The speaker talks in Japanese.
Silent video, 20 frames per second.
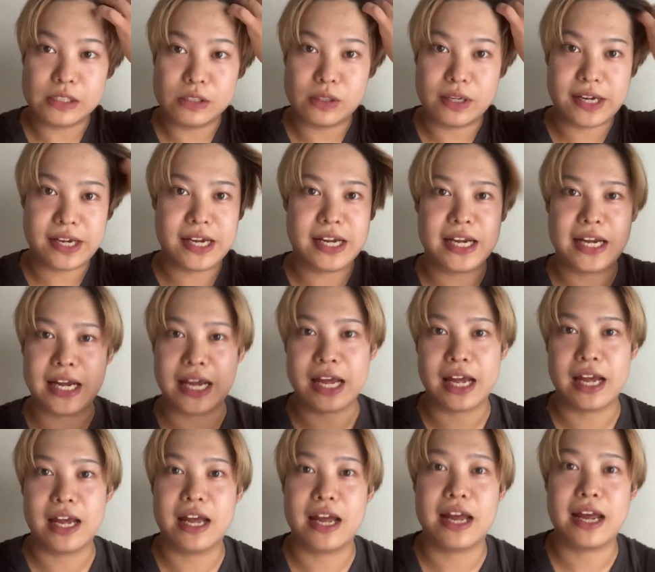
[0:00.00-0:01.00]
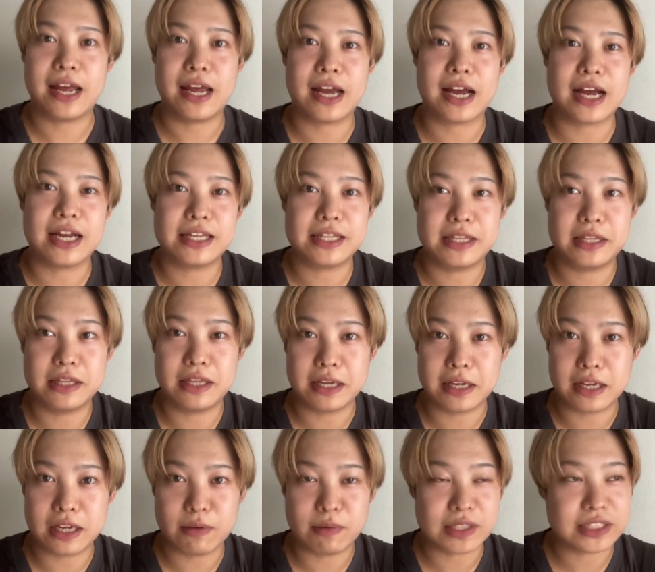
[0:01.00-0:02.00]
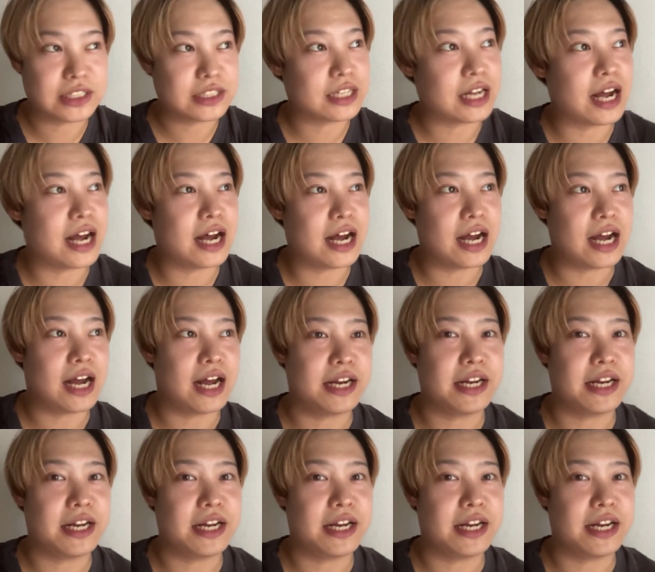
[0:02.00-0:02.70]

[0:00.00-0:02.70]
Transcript: はい、えー、帰ってきました。